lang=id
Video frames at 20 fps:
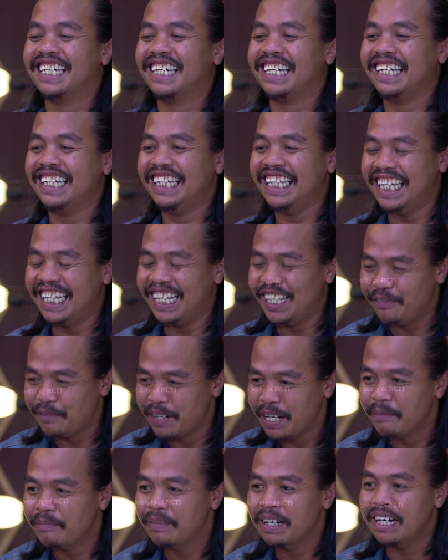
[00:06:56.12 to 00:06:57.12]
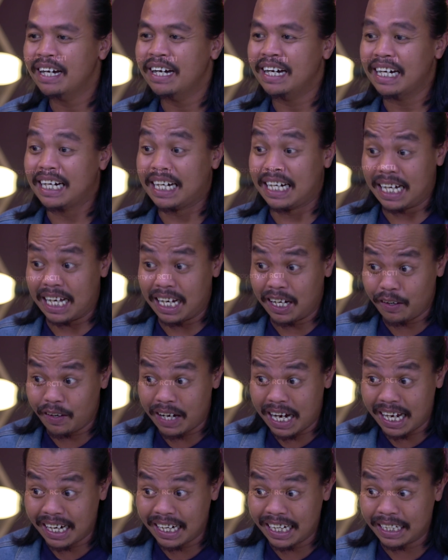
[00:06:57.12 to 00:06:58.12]
Kan gini, Mam. Kalau
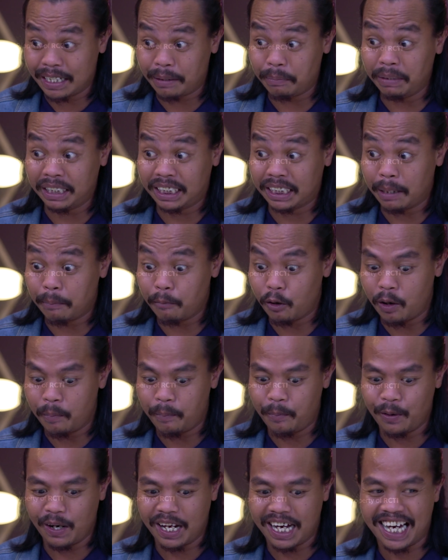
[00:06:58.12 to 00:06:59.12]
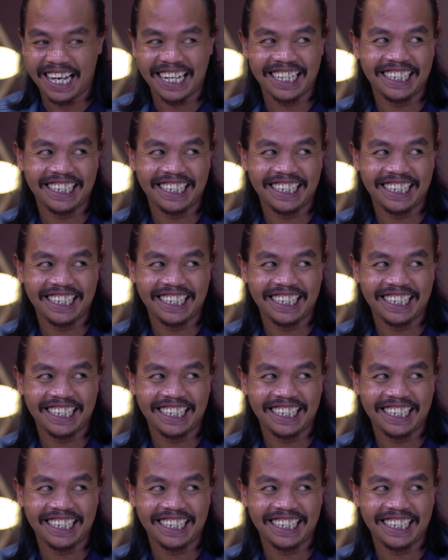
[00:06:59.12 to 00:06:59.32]
Anet bisa bawa pulang